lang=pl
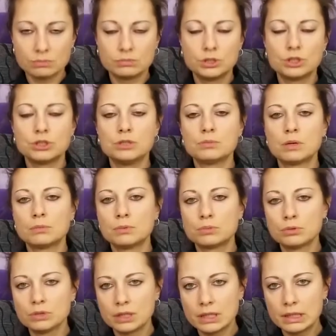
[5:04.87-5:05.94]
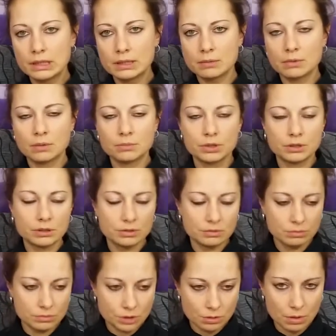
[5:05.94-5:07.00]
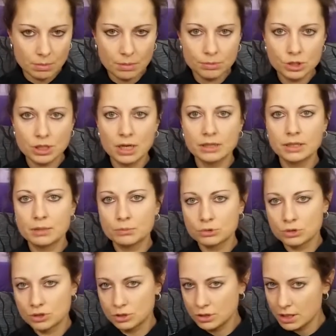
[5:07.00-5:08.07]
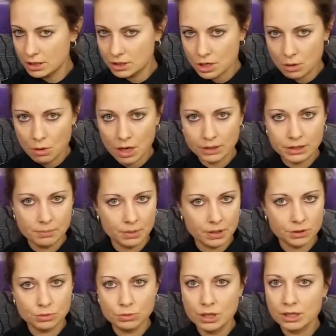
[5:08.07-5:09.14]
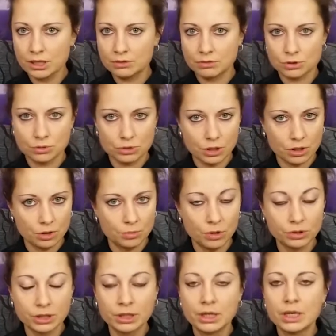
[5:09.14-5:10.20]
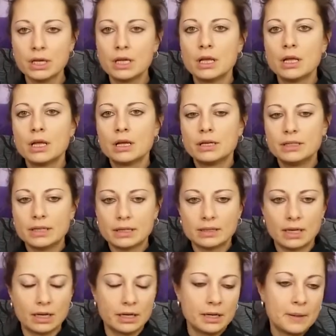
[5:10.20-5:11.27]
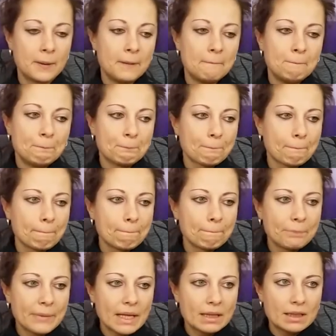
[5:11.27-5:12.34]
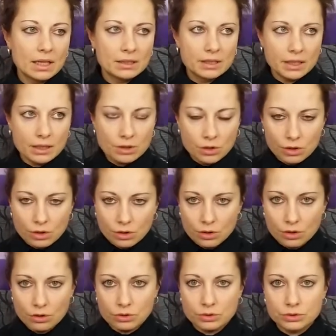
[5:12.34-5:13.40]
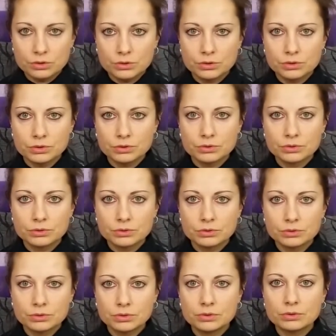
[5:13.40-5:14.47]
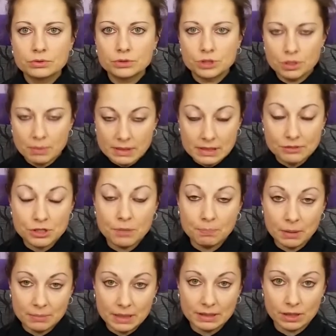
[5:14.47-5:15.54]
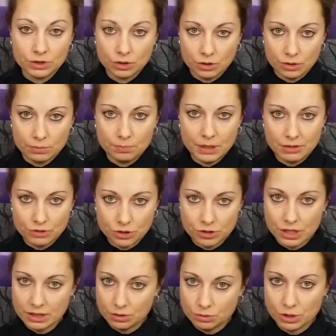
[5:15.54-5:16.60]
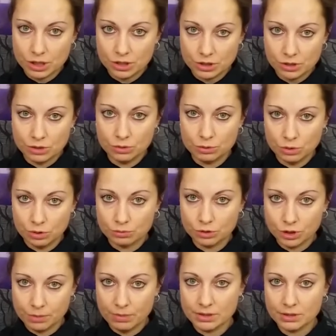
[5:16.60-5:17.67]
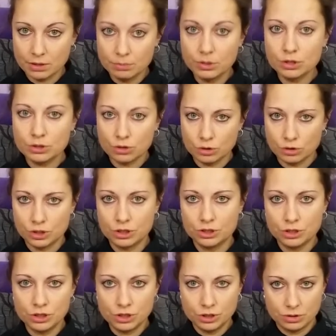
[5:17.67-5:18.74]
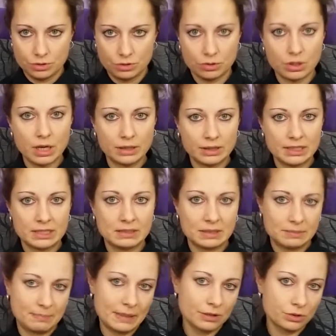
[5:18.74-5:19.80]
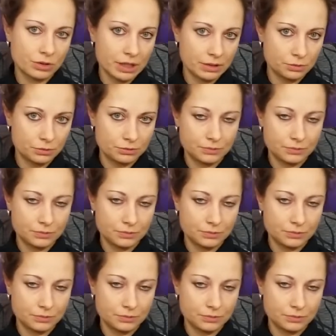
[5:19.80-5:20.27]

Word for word: Jeśli mamy brudne jelita, mamy słabe myślenie, mózg nie działa, nie pracuje, nie tworzą się hormony itd. Tak mm, dlatego yy, trzeba zawsze pamiętać pierwszorzędną rzecz, którą trzeba zrobić, oczyścić organizm z patogenów.